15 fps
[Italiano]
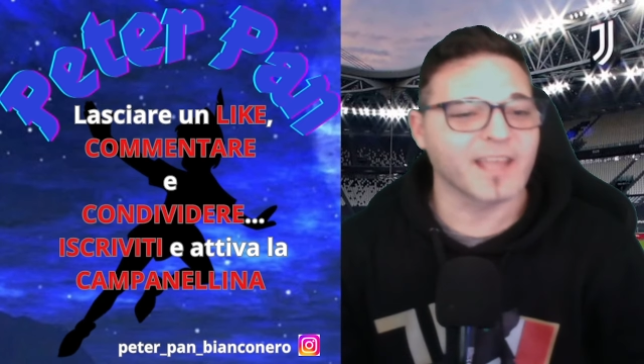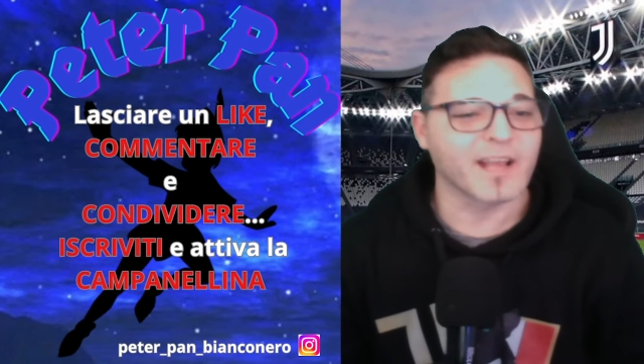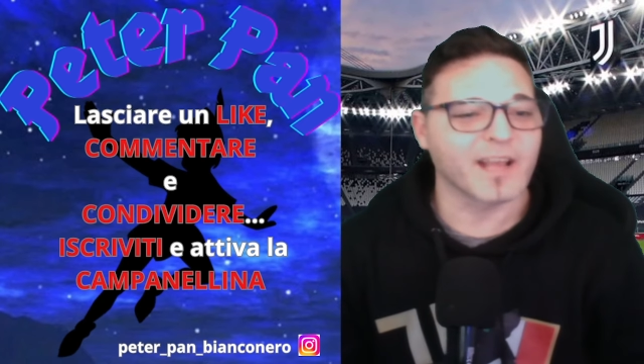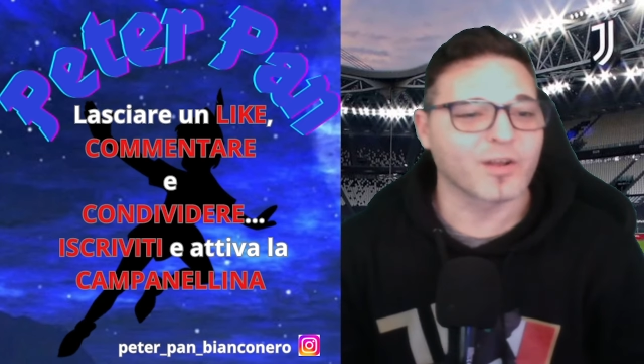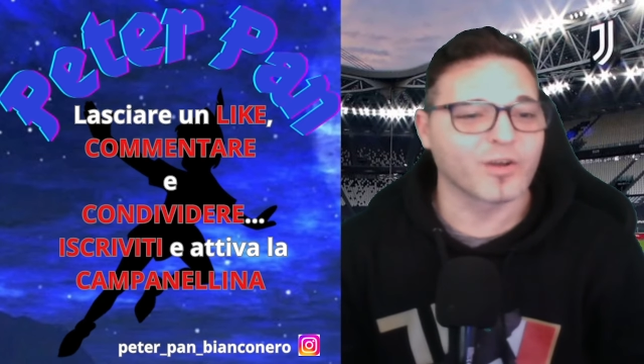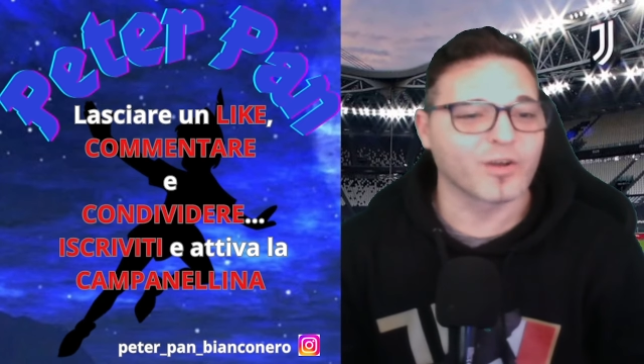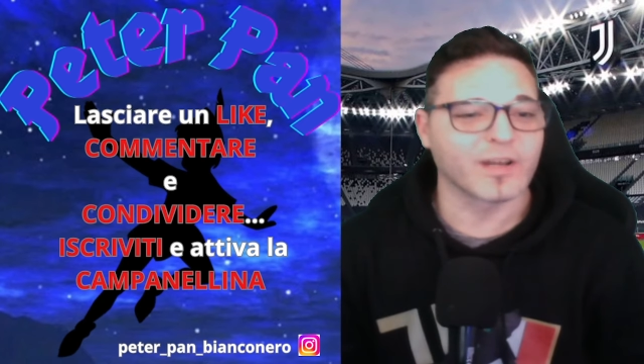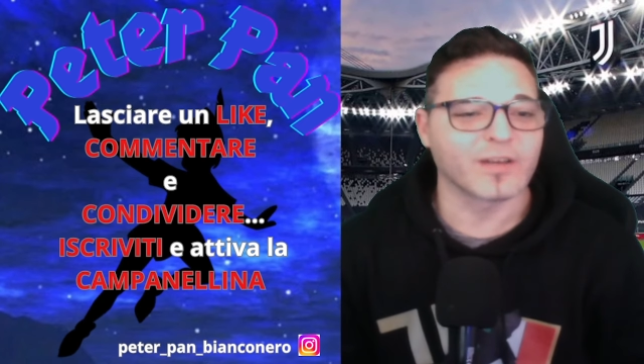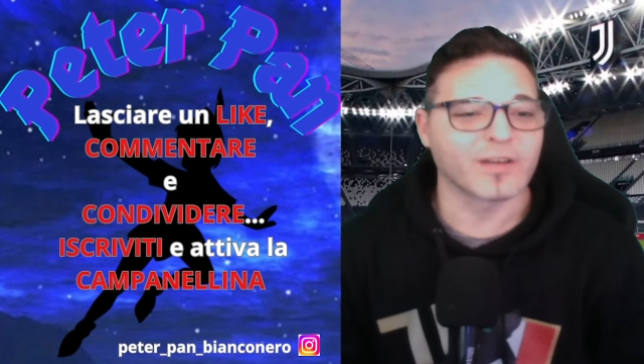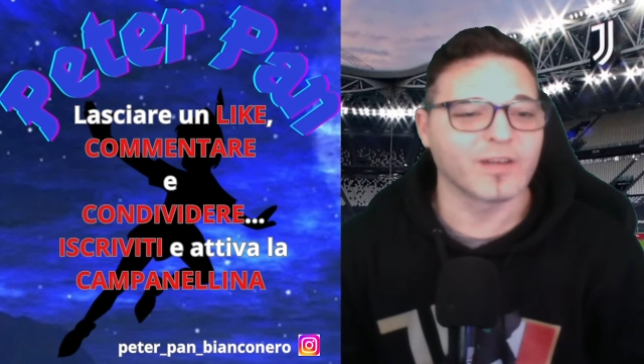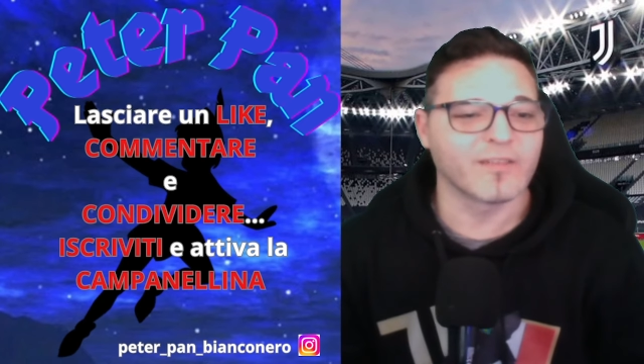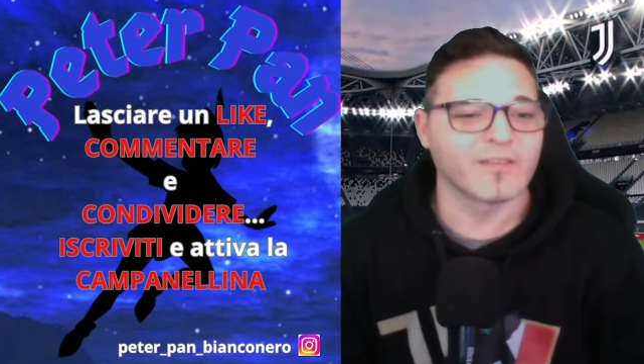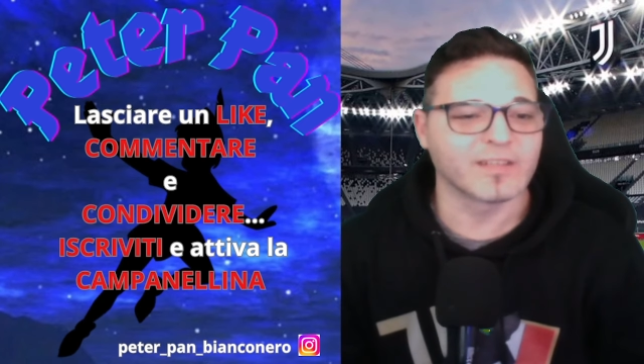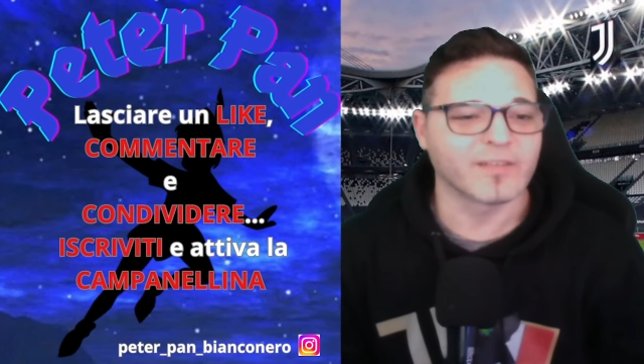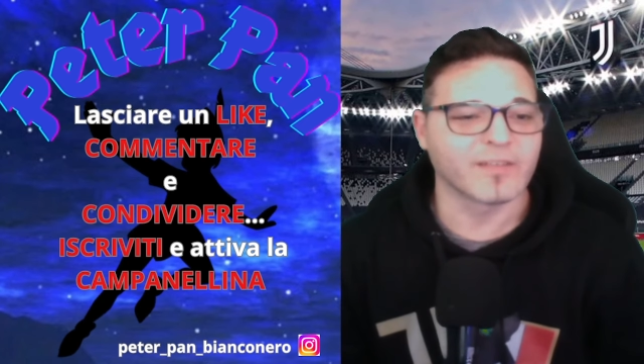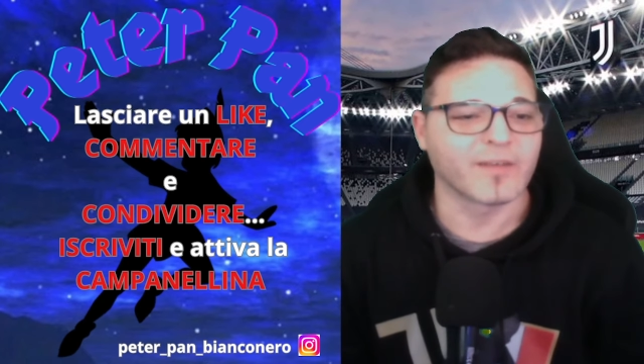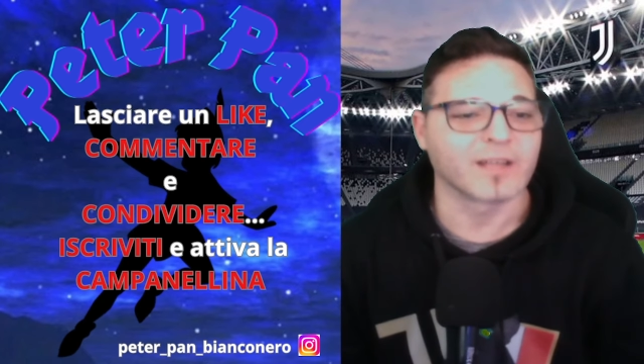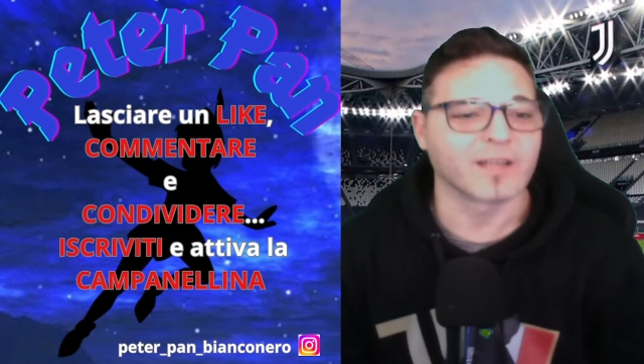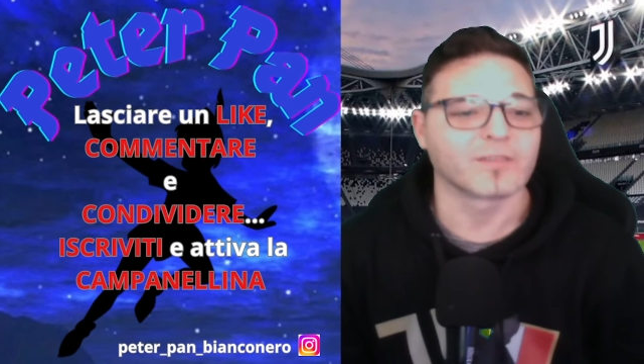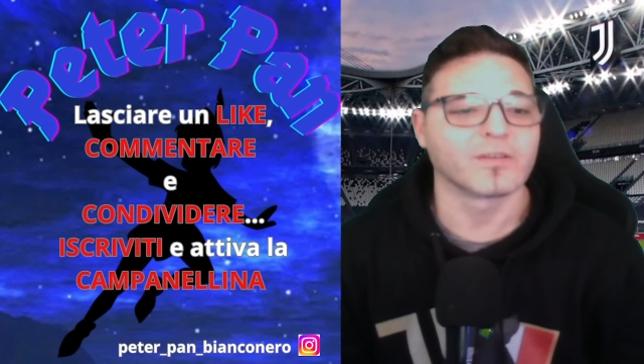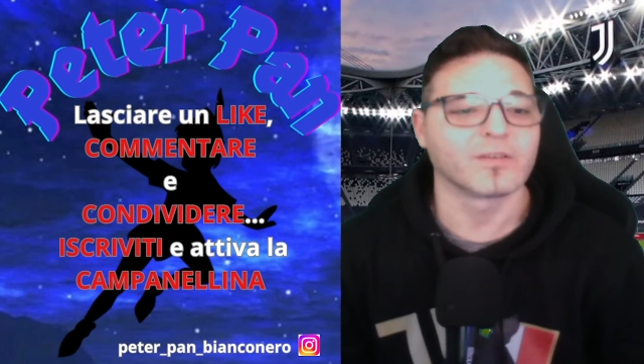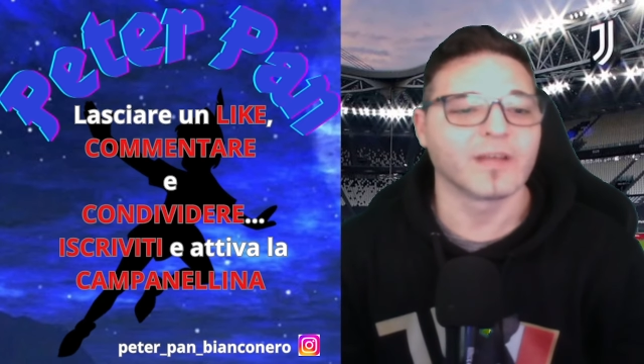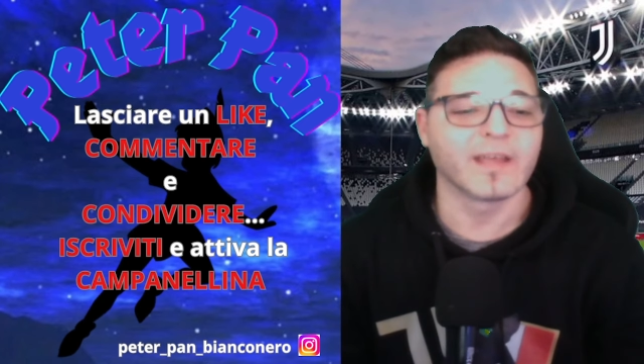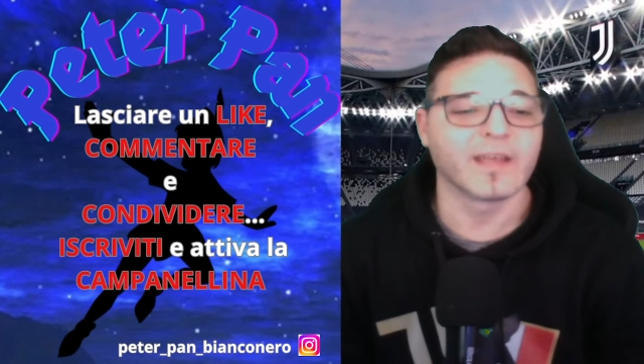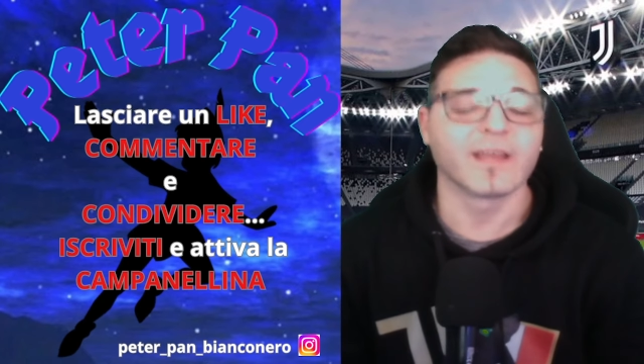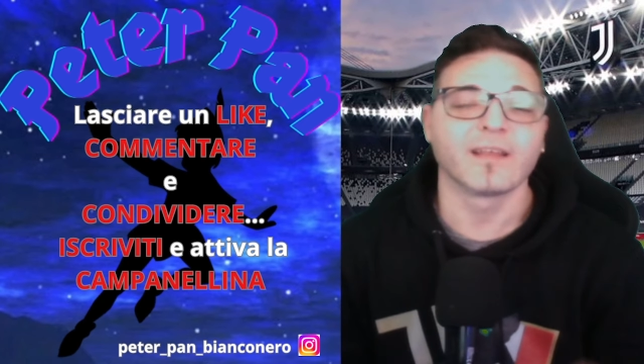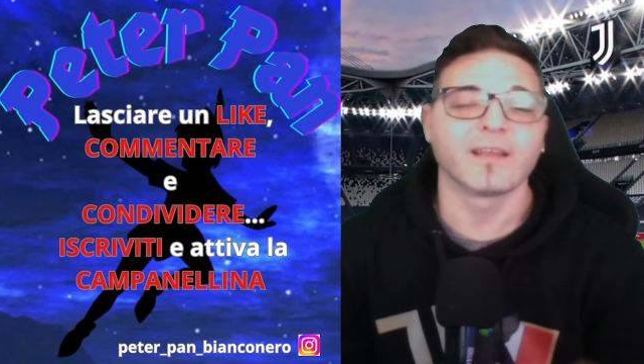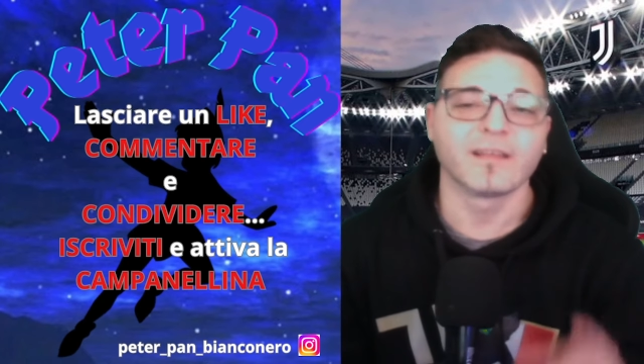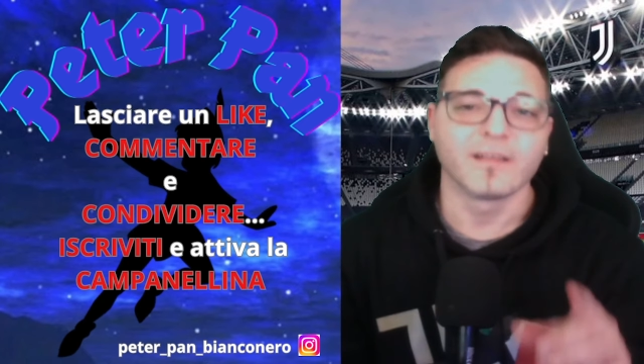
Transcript: ancora non l'avete fatto e